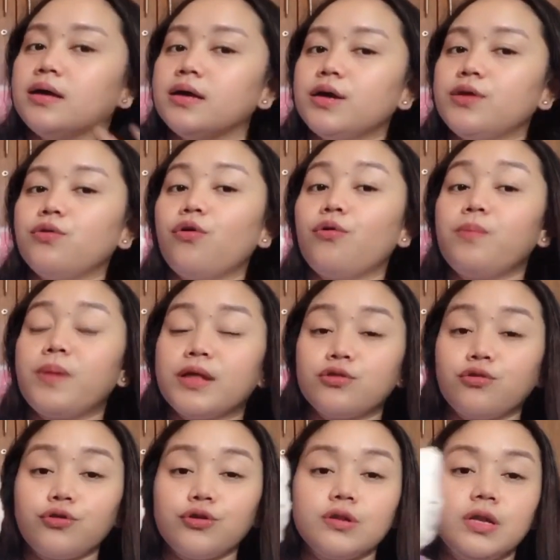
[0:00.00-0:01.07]
Kinukumpleto
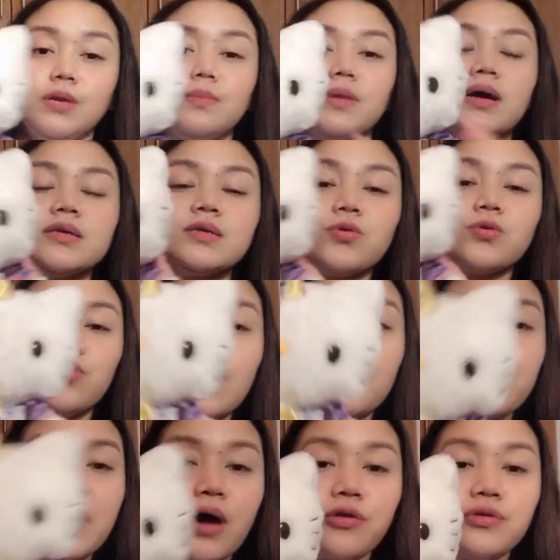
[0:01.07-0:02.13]
ko yung lima. So, kulang
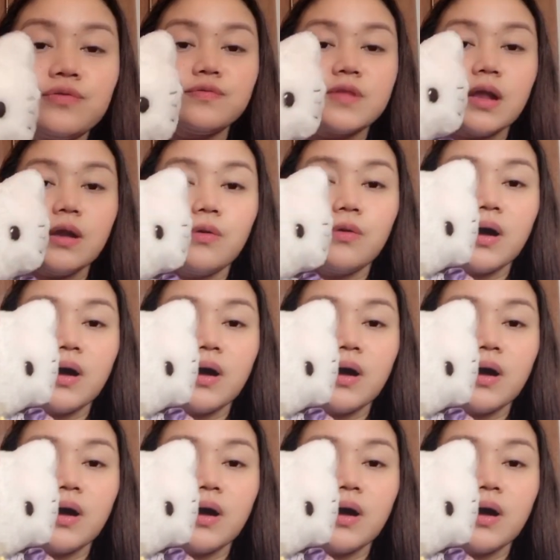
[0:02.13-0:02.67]
pa ako ng dalawa.